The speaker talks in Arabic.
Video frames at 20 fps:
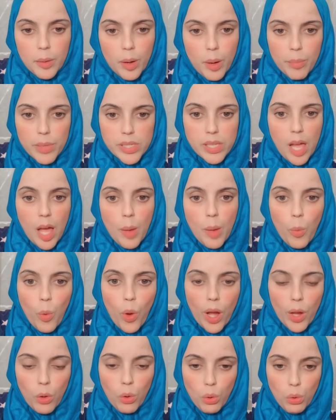لما اصحابه
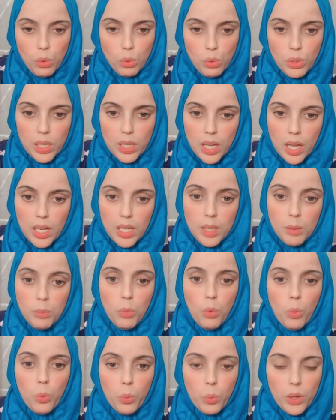هيقعدوا
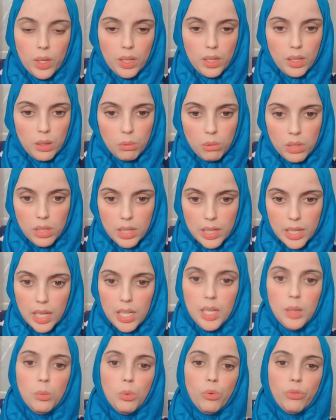يتكلموا
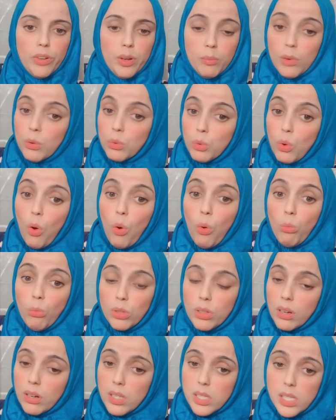ويكلموا في الموضوع
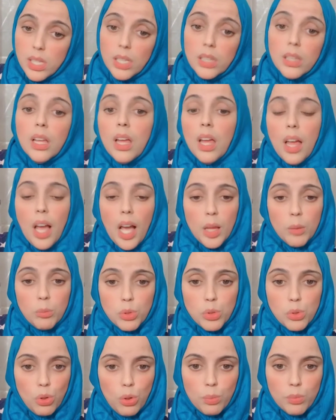والمدرسين
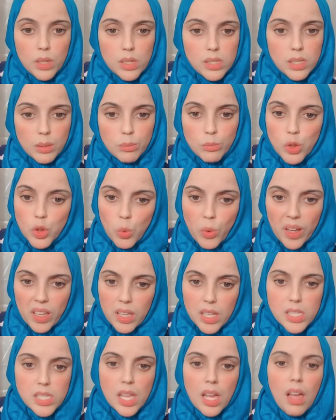هتبصوا له بنظره مش
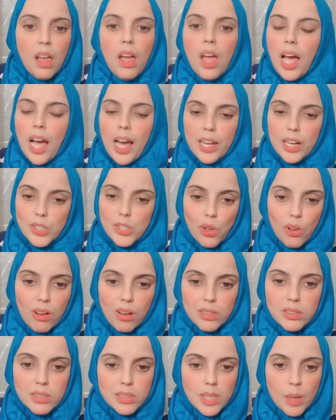كويسه علشان
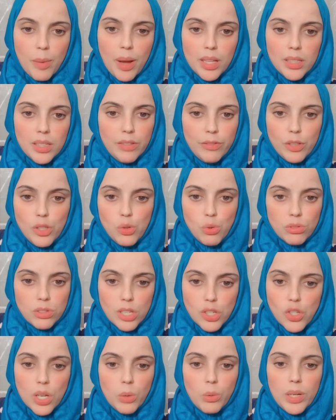خاطر طبعا الفيديو
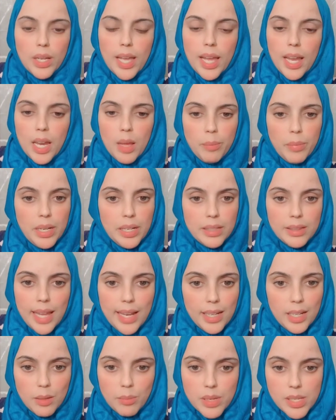انتشر والكلام اللي
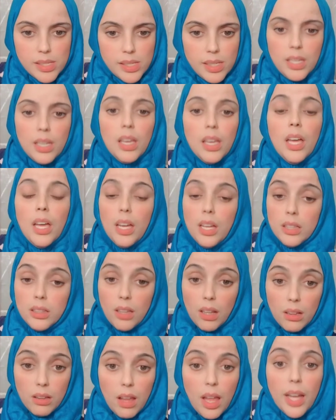اتقال البذيء
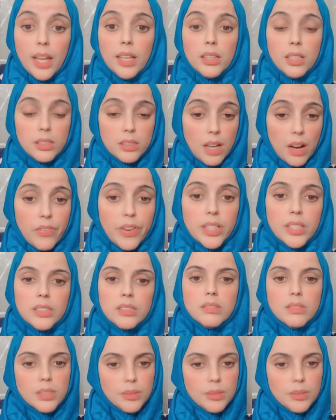اتطلقت اترفدت